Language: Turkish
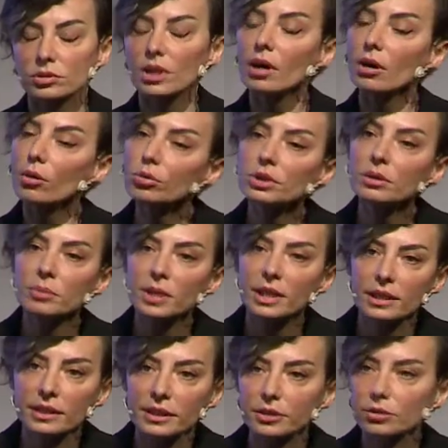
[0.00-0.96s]
Ha o da
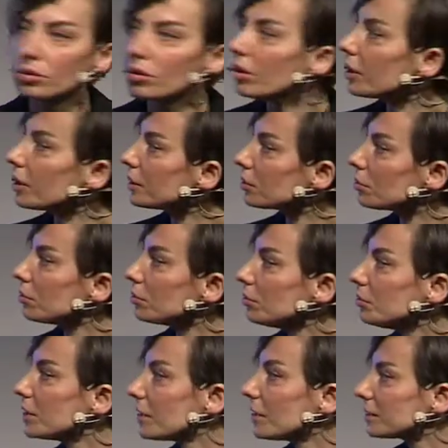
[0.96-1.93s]
bekleniyor ayrı
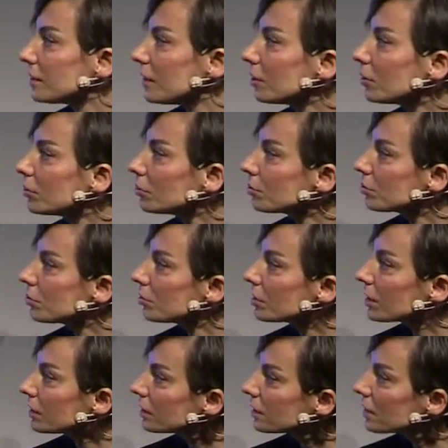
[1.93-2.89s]
konu birazdan
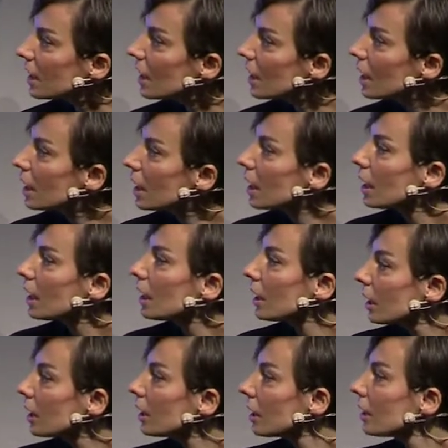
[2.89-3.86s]
konuşacağız. Sayın
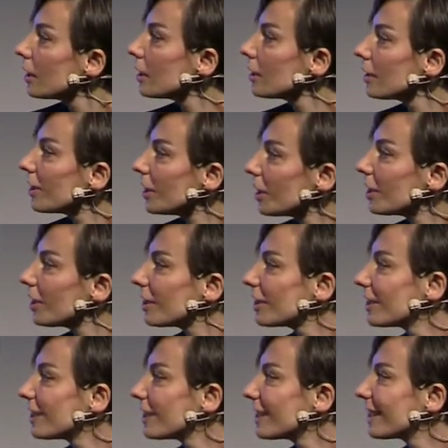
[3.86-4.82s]
24
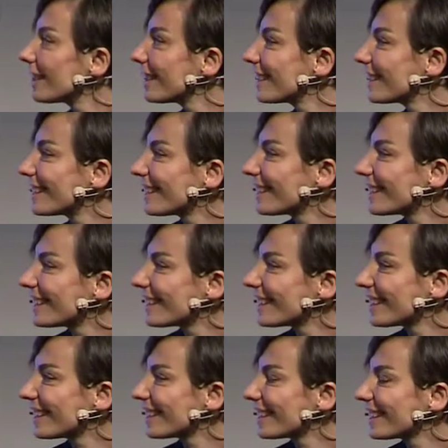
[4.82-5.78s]
dakika diyoruz ama bunu
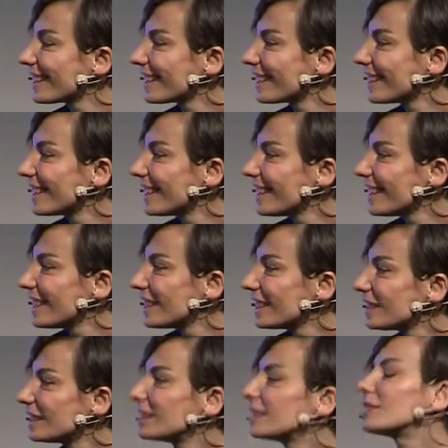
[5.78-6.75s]
da kesintisiz
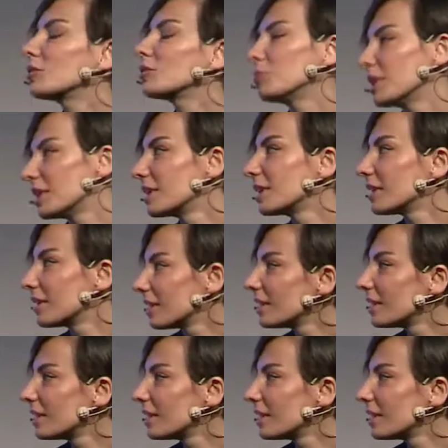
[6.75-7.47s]
yapamıyor Tabii. zaten.